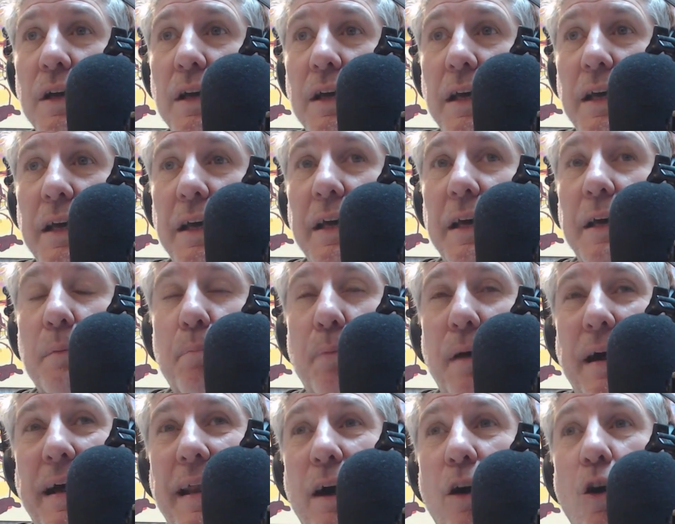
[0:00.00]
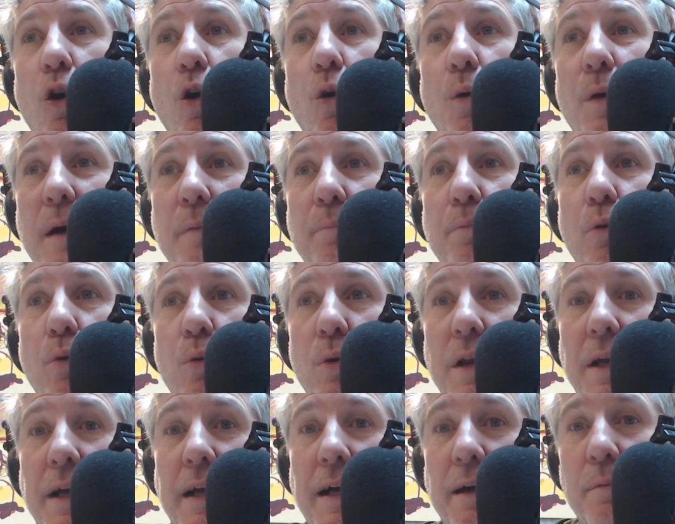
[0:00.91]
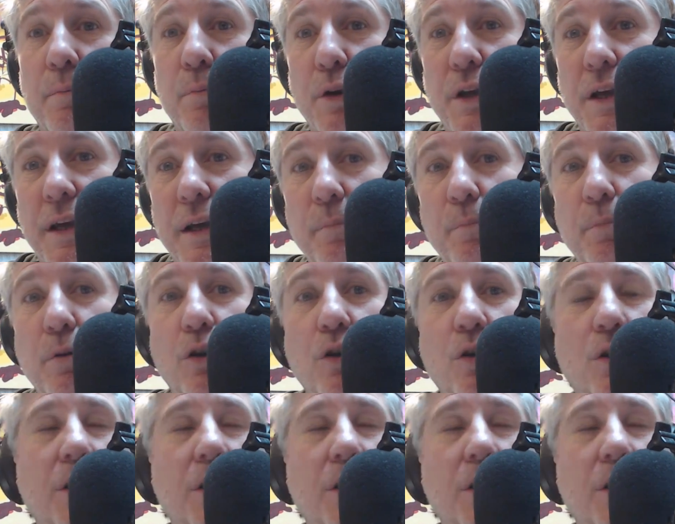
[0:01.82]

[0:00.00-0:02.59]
eh, para obra pública. Por ejemplo,